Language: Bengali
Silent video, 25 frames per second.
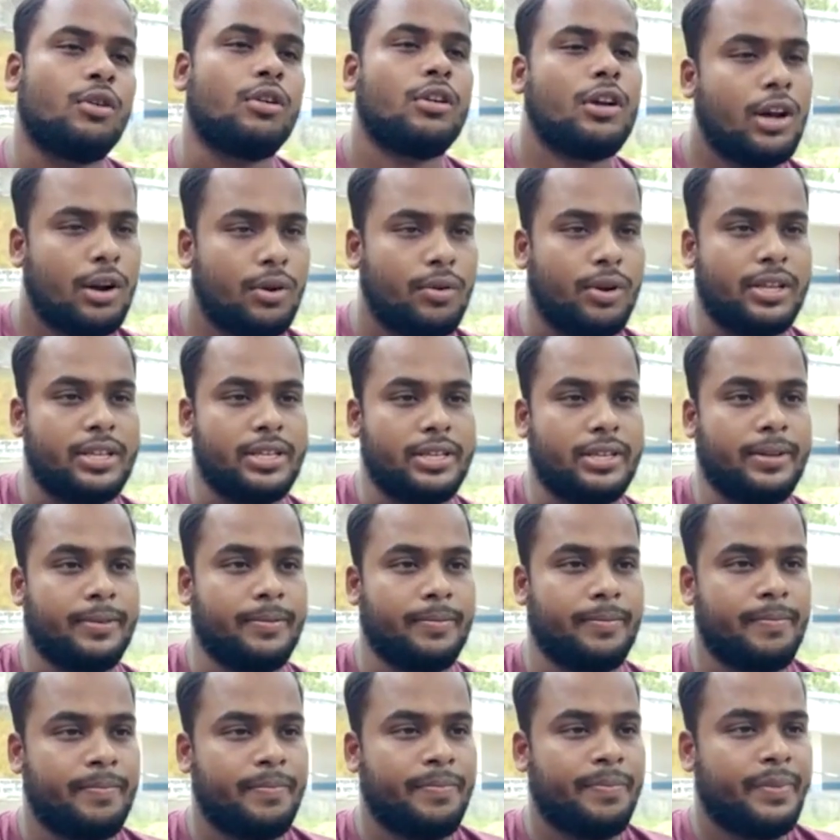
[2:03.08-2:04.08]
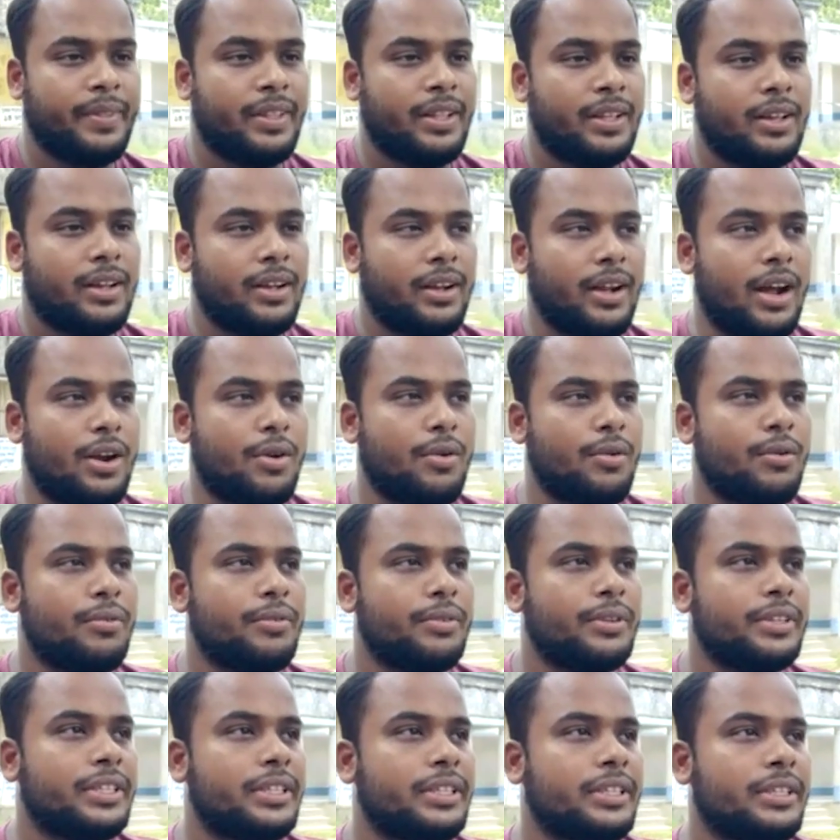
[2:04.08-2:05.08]
দরকারও আছে কারণ
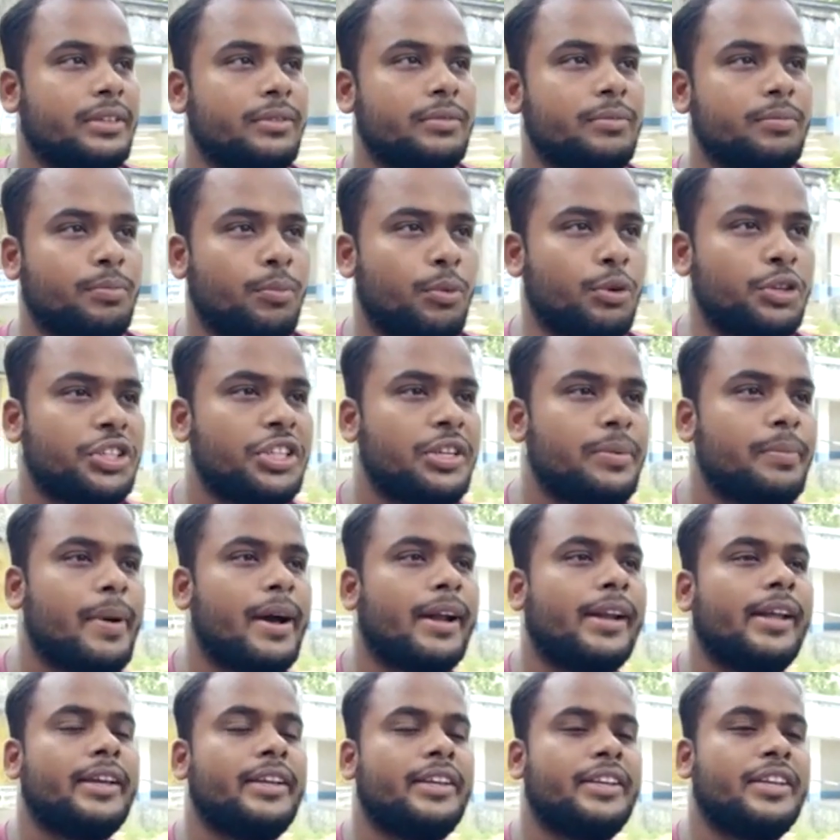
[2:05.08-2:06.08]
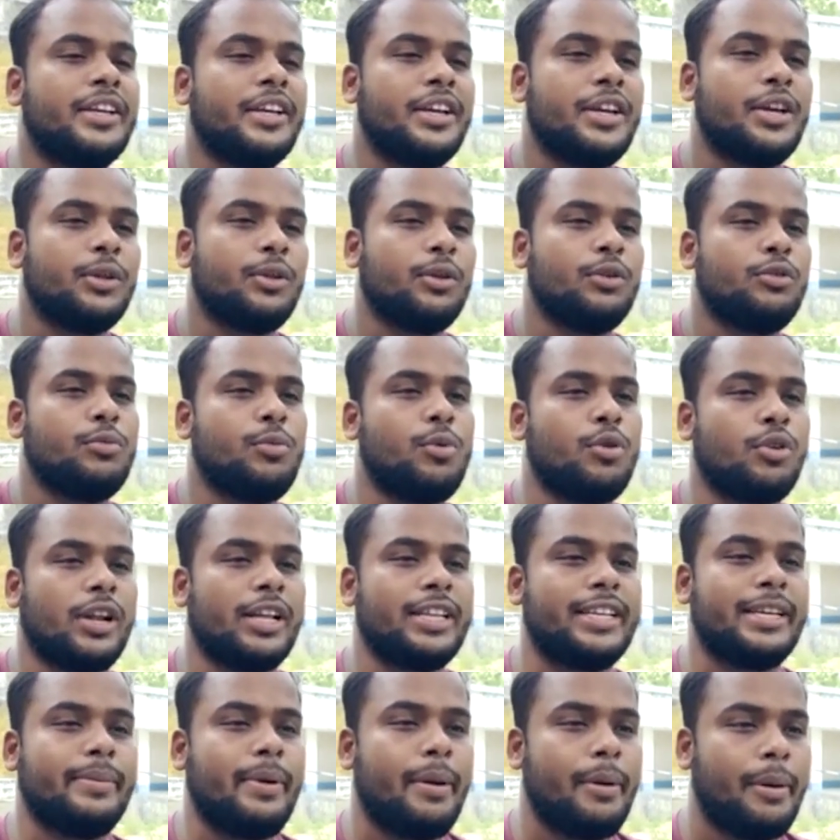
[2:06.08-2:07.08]
পশ্চিমবাংলায় শিক্ষিত যুবকরা
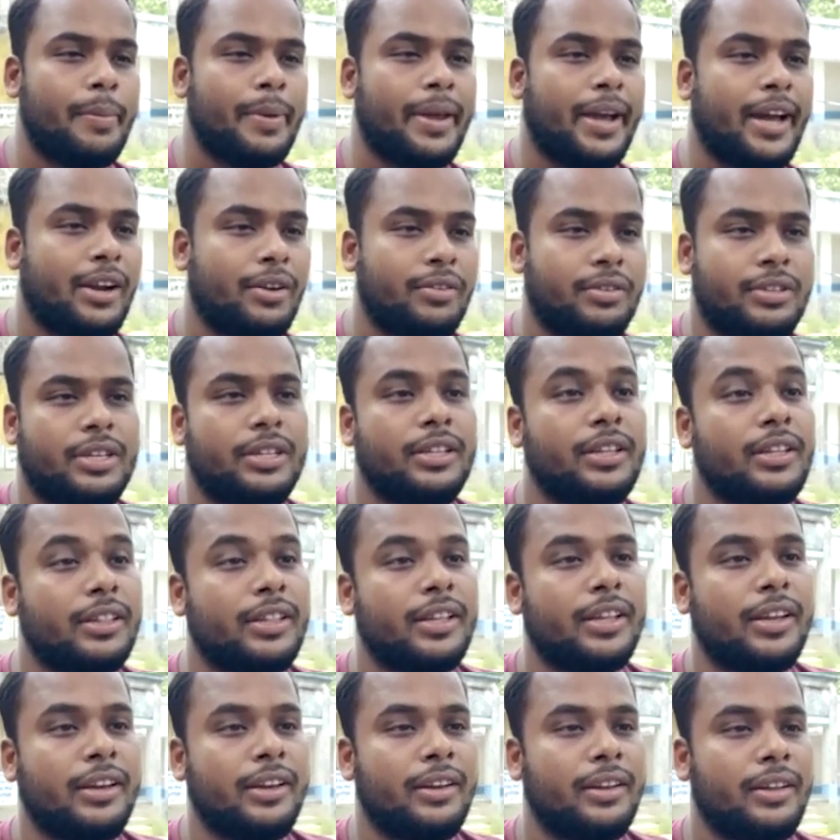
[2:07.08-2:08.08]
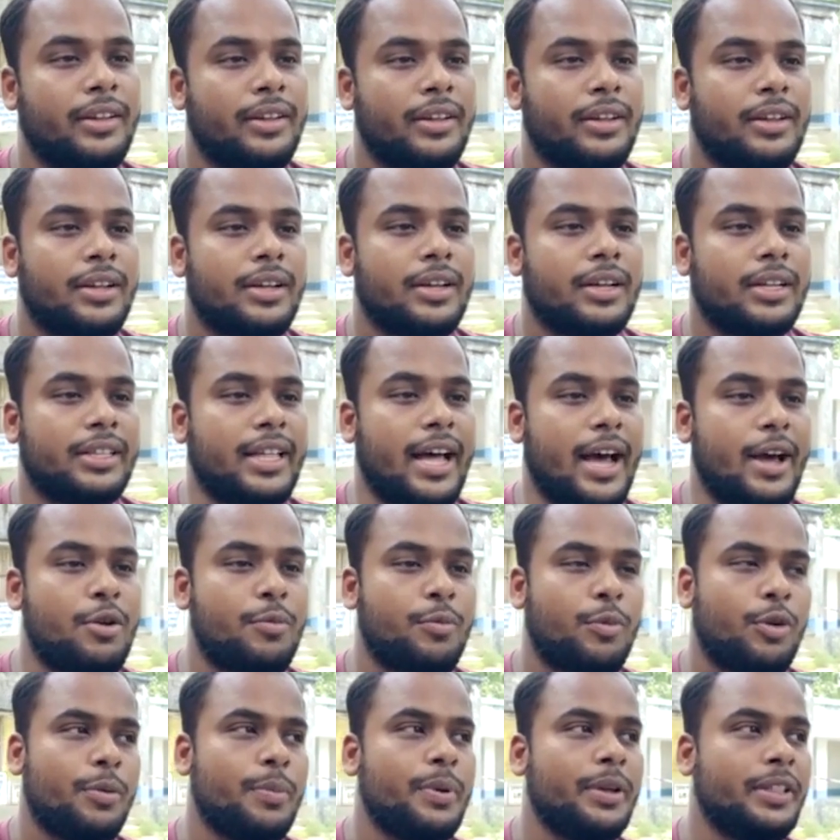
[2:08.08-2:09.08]
যেভাবে বেকার হচ্ছে দিন দিন তার
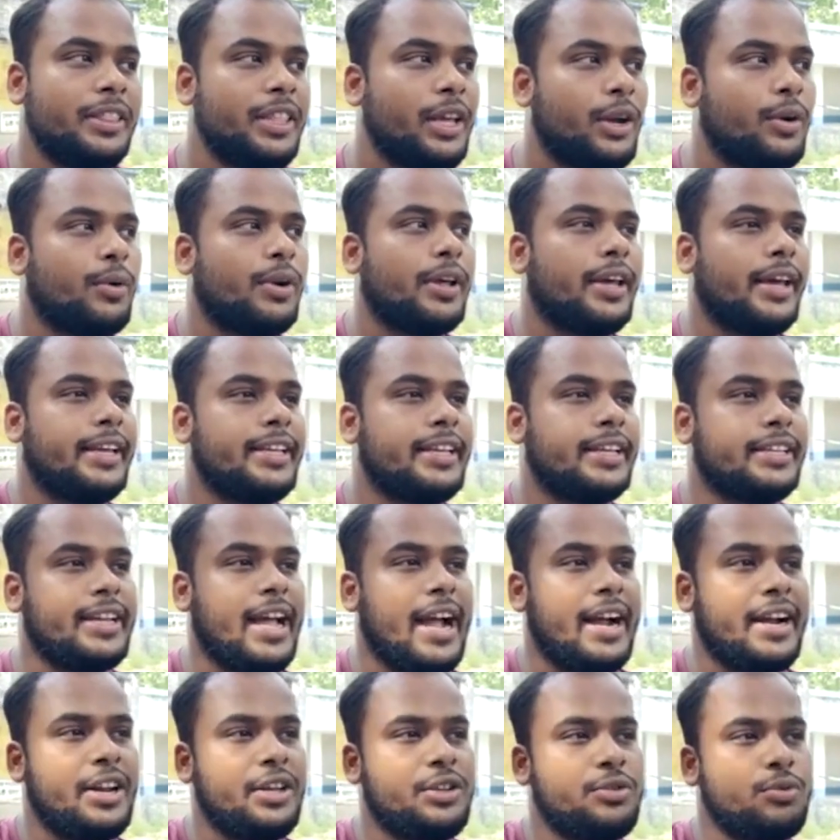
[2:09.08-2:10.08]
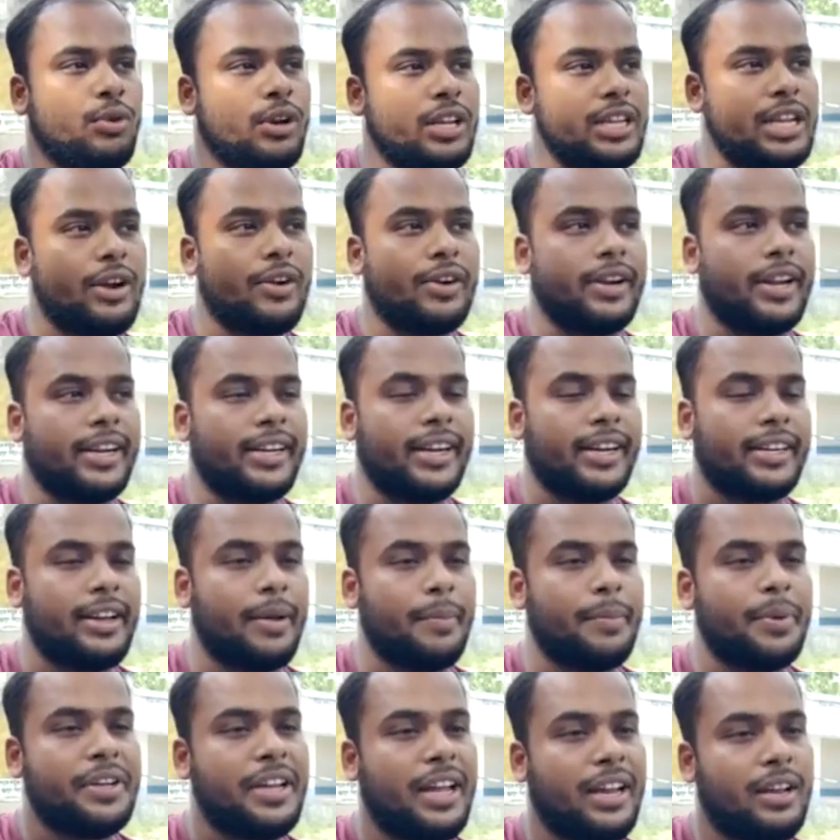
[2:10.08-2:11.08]
উপর ভিত্তি করে এই যে চাকরি চলে যাওয়াটা এটা একটা
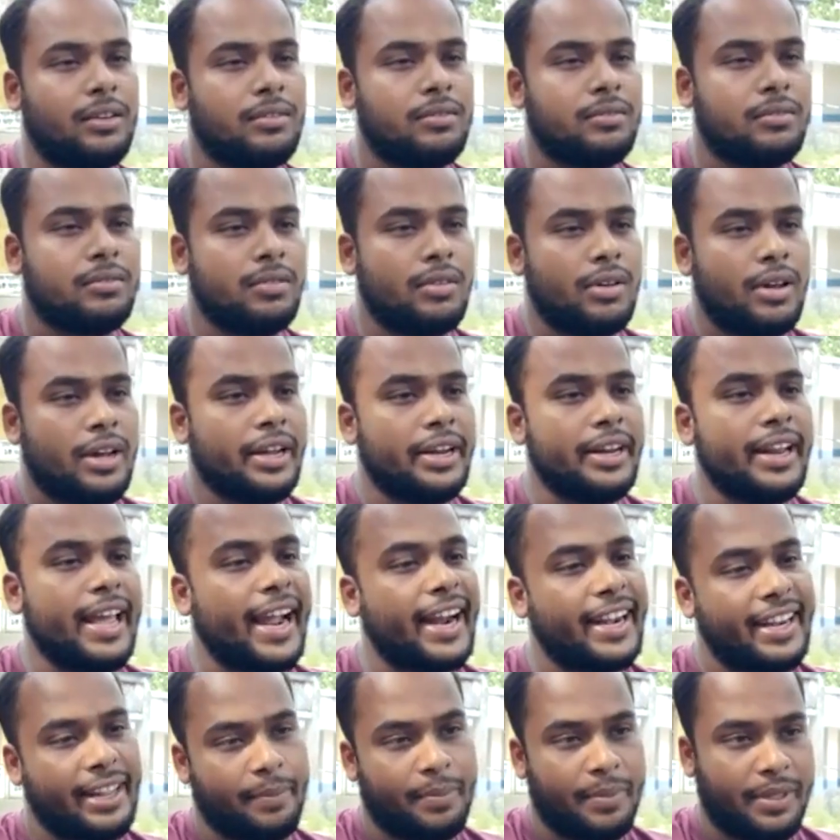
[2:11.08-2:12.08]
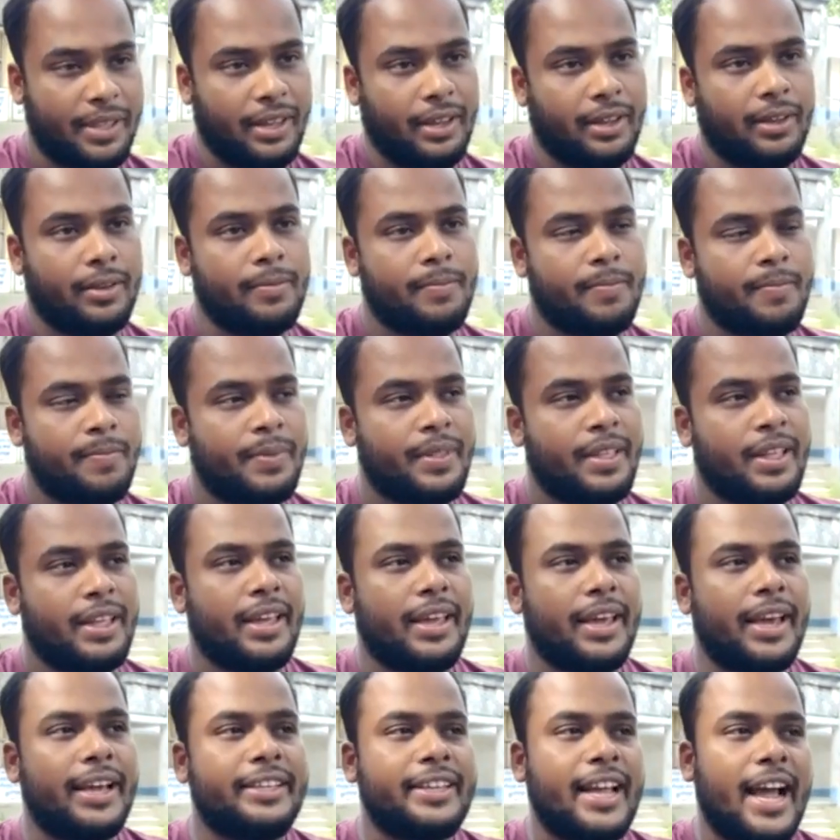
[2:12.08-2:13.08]
বিশাল নেগেটিভ দিক
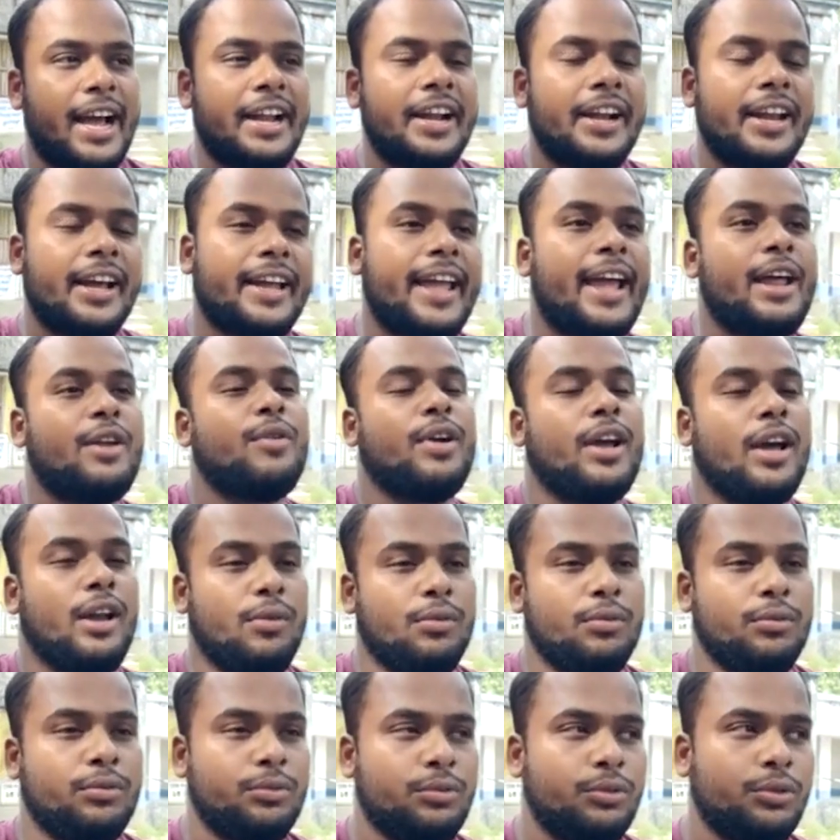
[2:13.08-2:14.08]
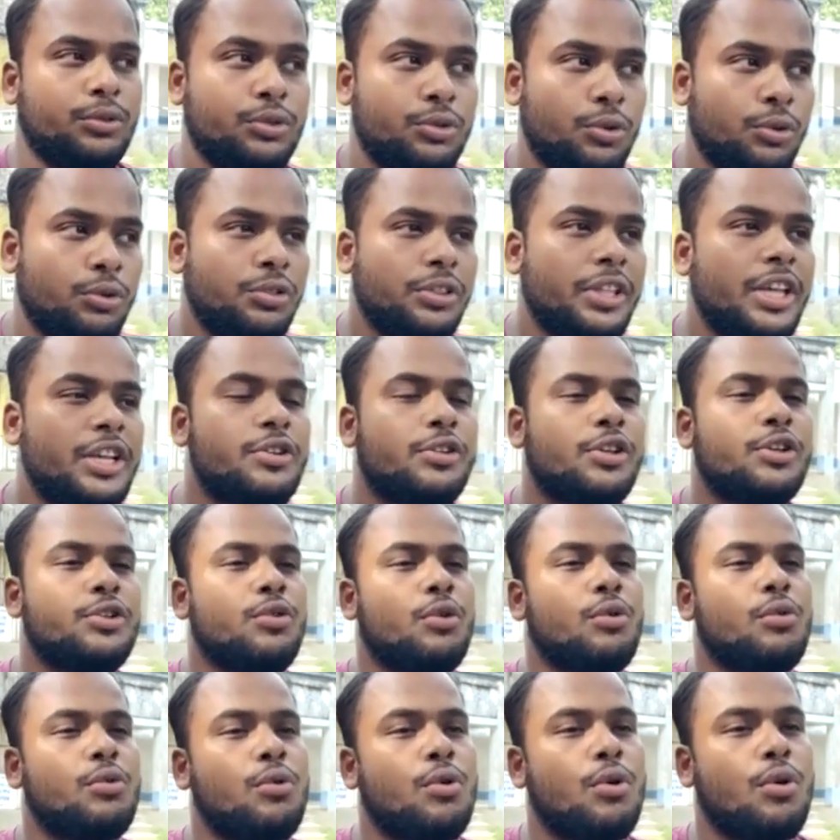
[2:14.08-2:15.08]
এই চাকরিটা কেন গেল সত্যি যদি
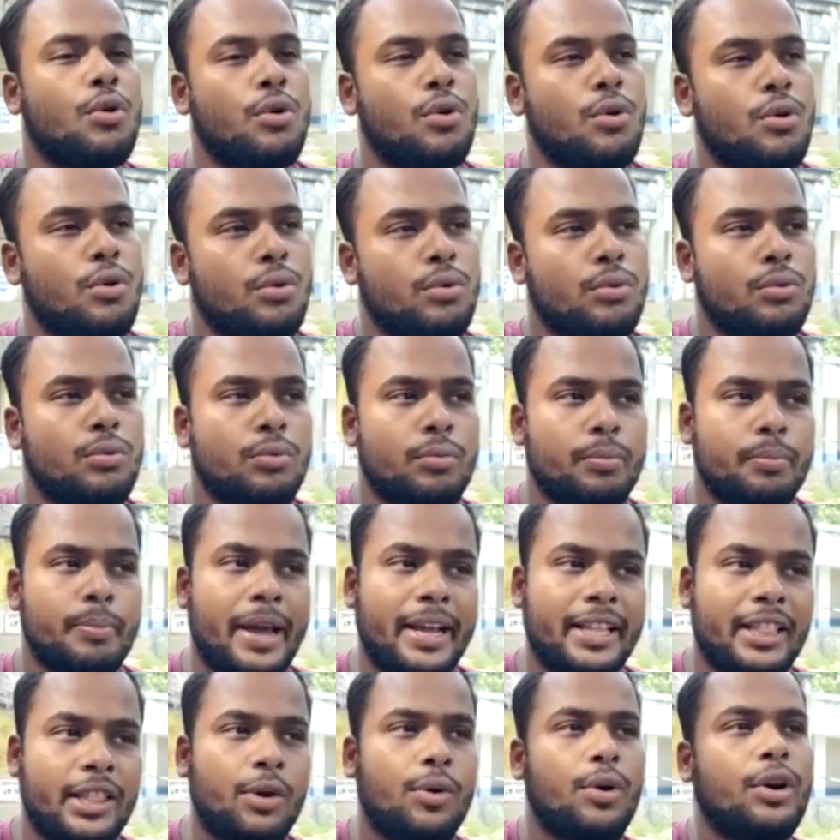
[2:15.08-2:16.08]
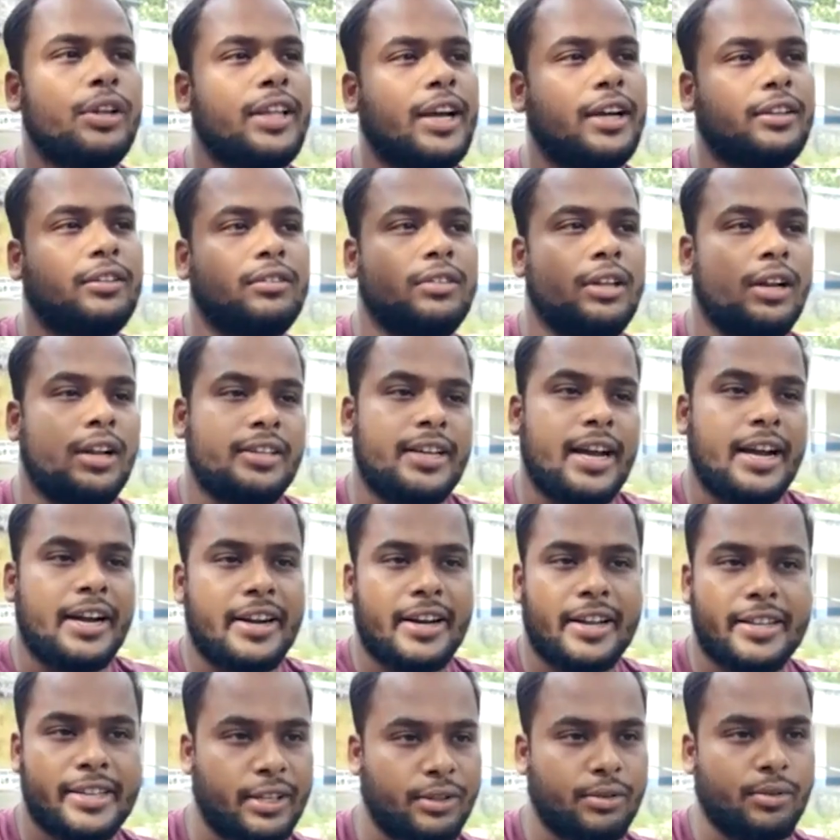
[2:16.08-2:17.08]
যোগ্য ব্যক্তি হয়ে থাকতো তাহলে চাকরিটা
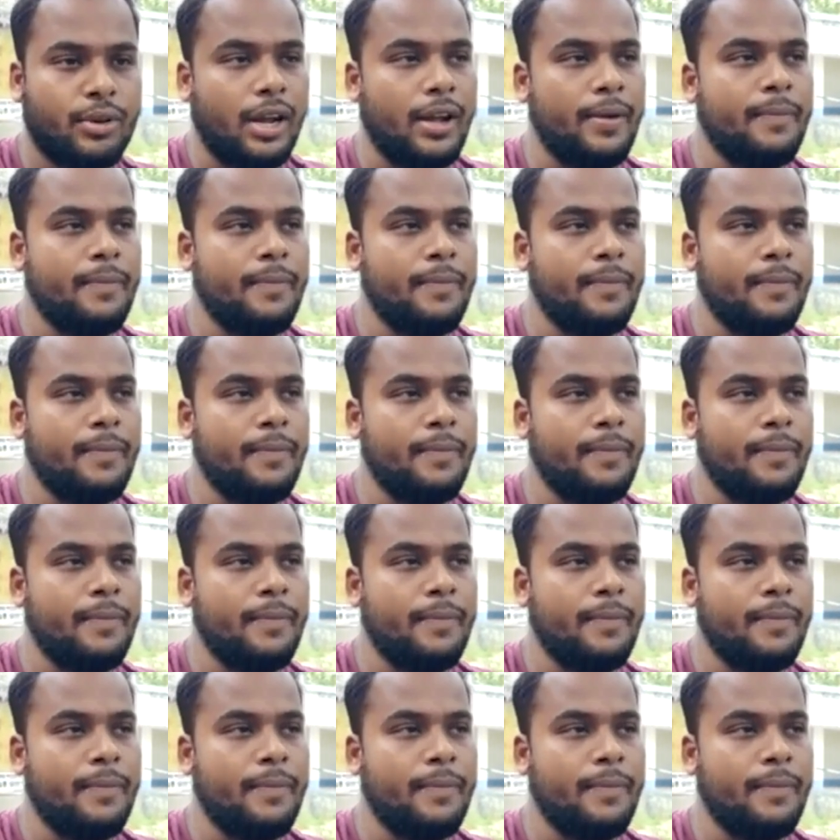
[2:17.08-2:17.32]
যেত না